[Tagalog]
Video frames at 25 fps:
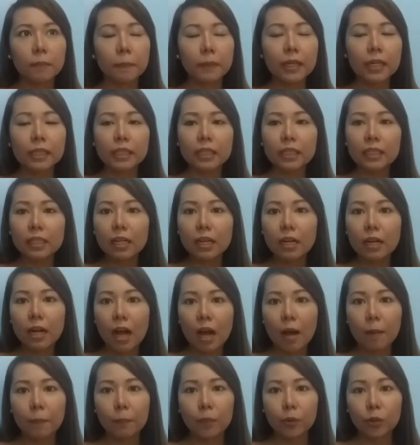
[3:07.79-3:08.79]
pagdating ng
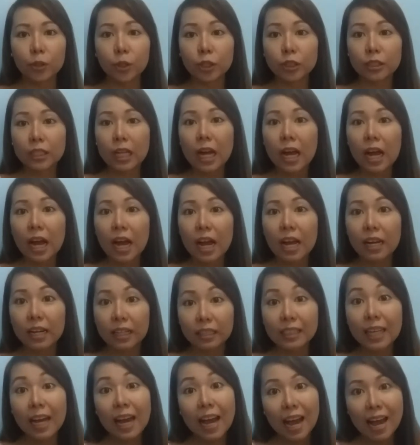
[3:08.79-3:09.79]
hapon or
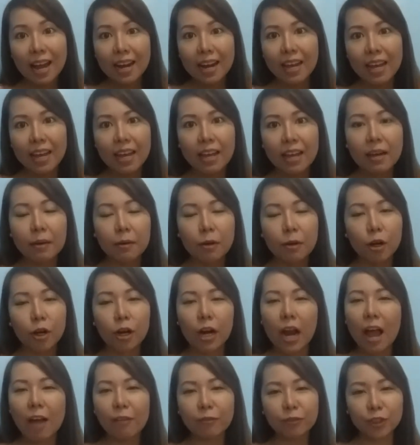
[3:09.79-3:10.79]
tanghali, tanghali
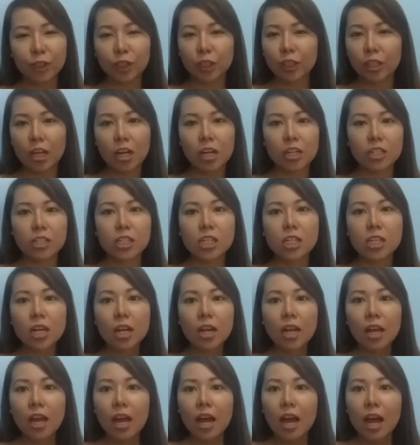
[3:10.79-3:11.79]
or after lunch,
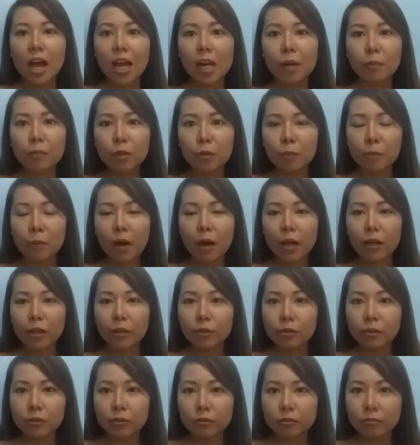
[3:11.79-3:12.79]
alam nyo ba
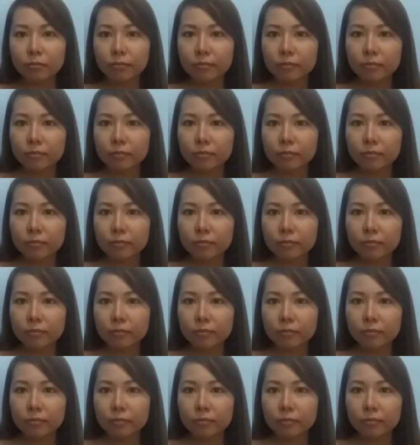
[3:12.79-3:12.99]
yung